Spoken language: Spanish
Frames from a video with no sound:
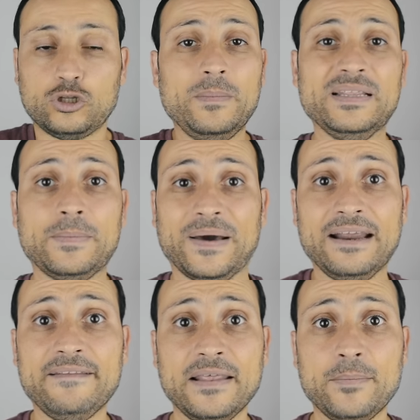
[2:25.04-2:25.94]
totalmente para
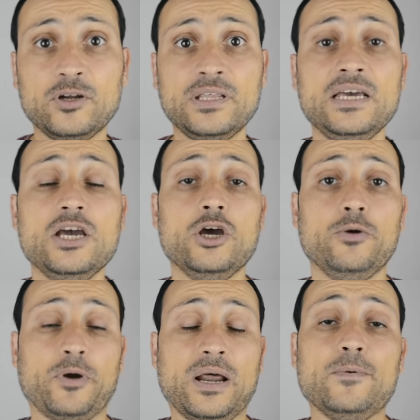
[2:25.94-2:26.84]
ir de deporte.
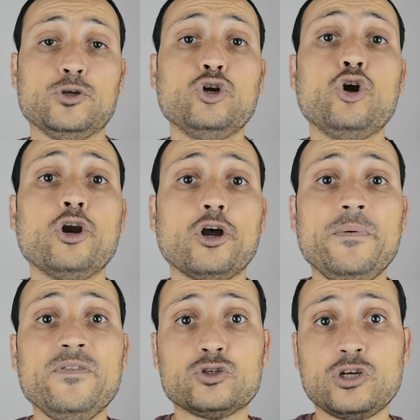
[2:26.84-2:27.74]
Por ejemplo, yo no los
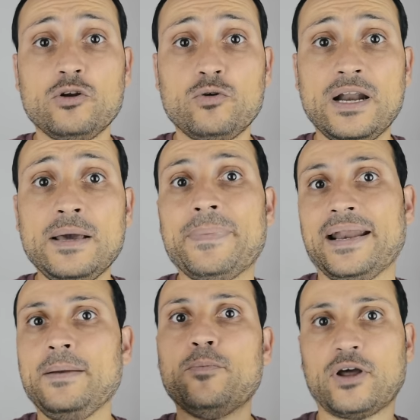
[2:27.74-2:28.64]
recomiendo esos auriculares
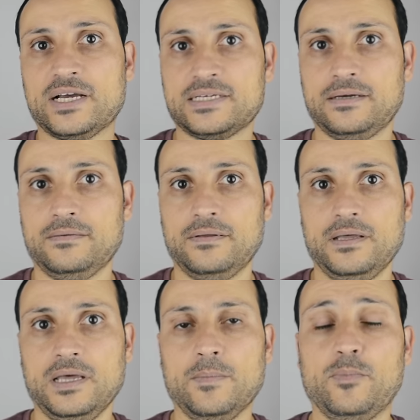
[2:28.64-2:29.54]
para ir por casa
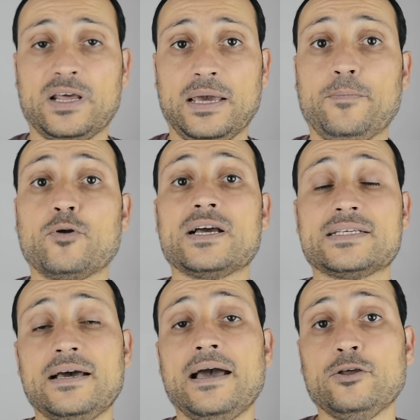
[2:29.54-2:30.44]
porque por
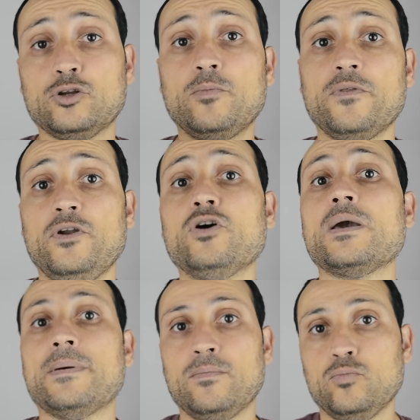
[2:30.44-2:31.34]
casa hay otros modelos
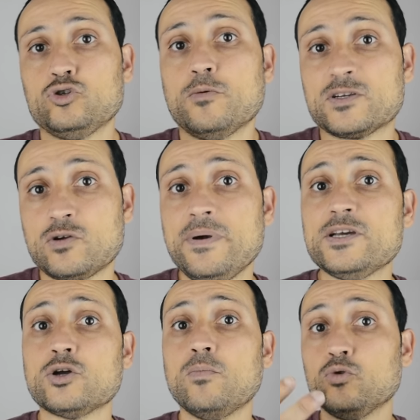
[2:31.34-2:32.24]
que van mucho más suaves
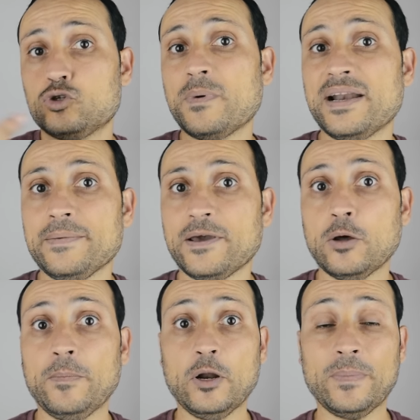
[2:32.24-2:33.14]
y son mucho más
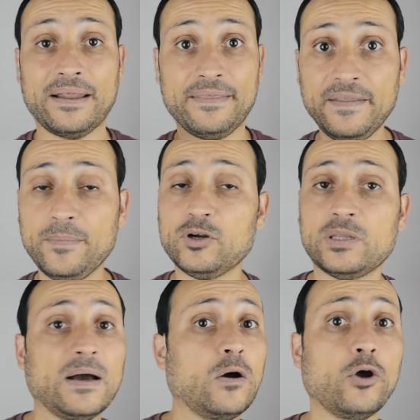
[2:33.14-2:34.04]
livianos. Pero para hacer
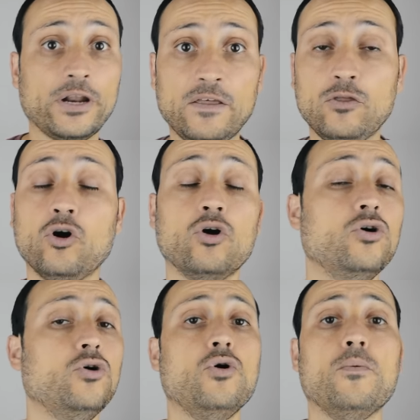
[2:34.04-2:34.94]
deporte vas corriendo,
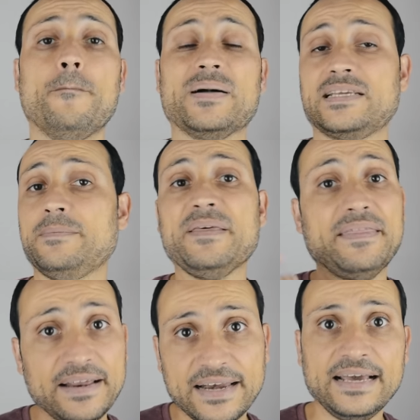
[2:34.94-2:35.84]
vas en
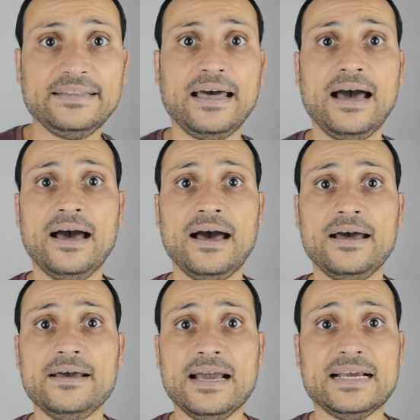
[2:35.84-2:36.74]

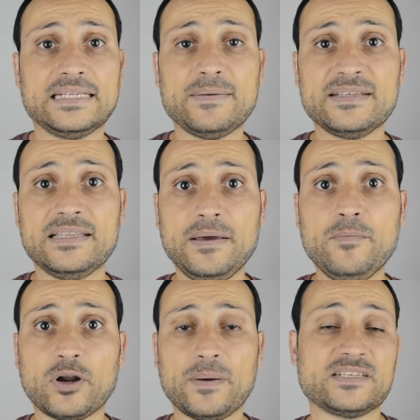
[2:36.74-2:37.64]
bicicleta, está bastante bien
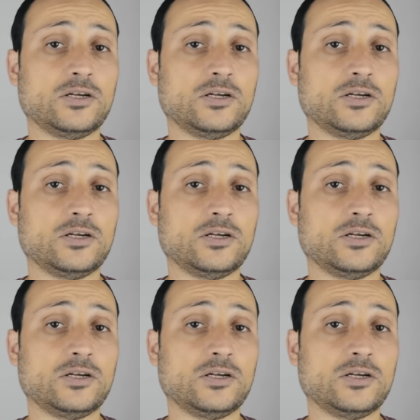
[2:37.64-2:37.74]
porque vas